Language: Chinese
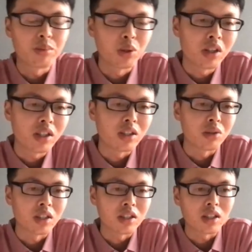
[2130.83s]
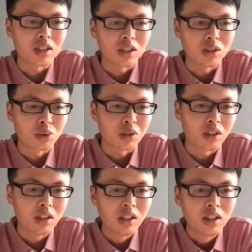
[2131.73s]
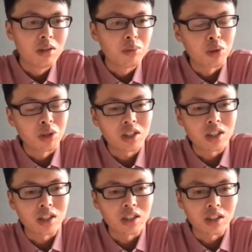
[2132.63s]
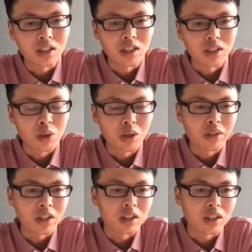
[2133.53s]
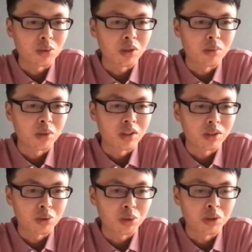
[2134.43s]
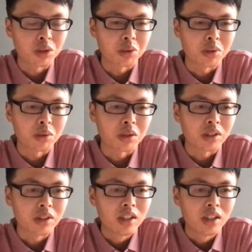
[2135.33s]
，block 的流量上，以及说 block 上的一个 topic 的规模、租户的规模，